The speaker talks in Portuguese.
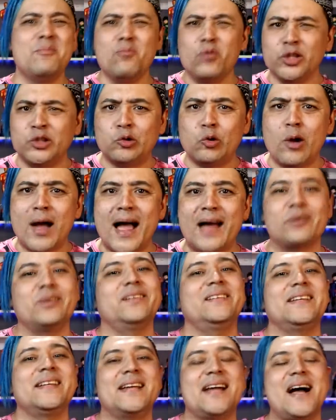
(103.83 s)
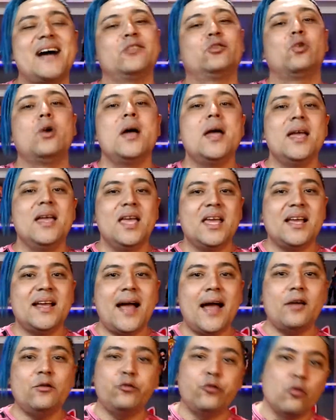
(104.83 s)
É muito raro esse caso. E
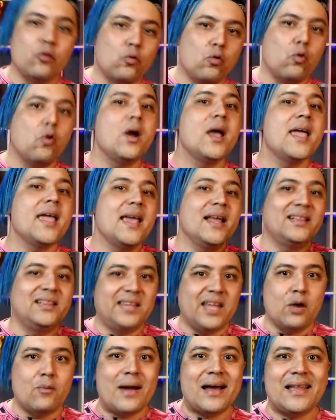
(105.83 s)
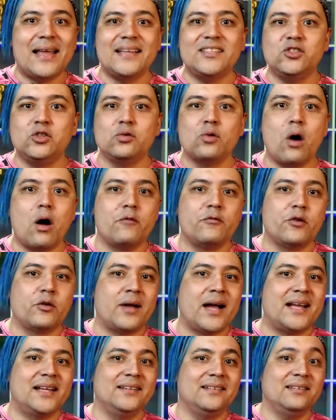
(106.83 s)
Kai Fuku, ele tem uma light novel,
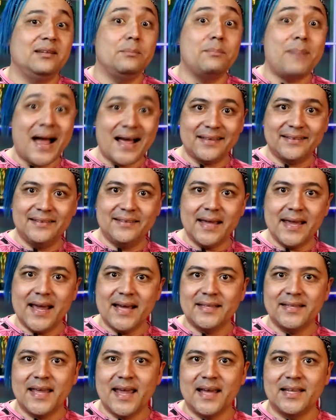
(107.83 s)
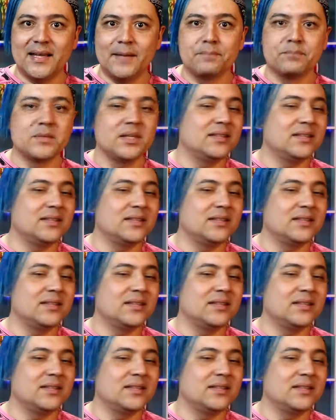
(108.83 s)
cara, ele se baseia nela.